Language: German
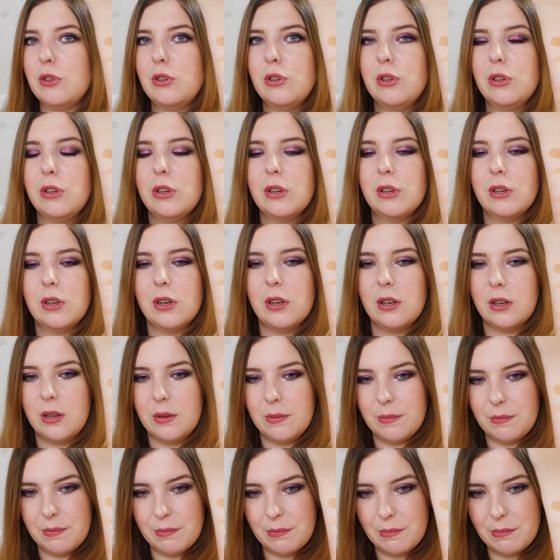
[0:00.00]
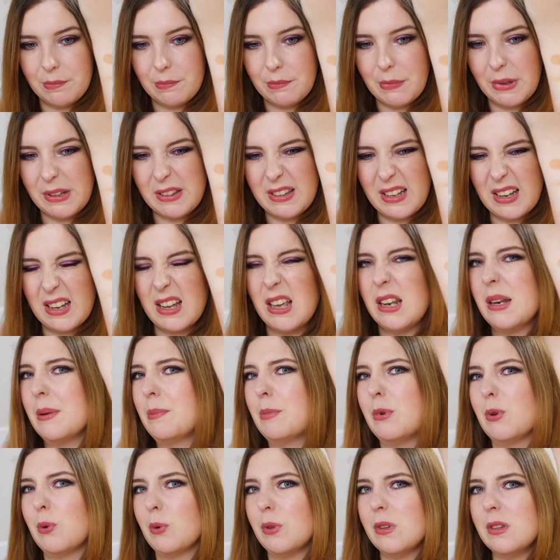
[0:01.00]
die äh, man sehr gerne
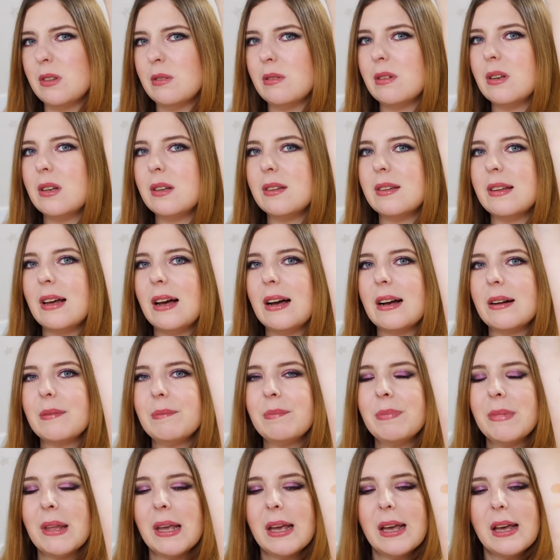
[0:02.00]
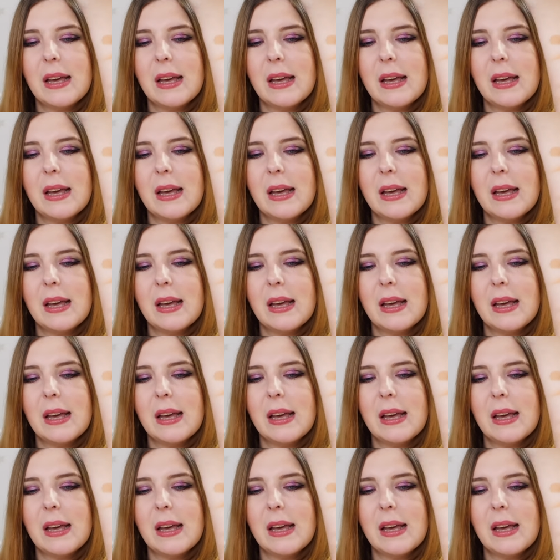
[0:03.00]
benutzt, würde ich sagen.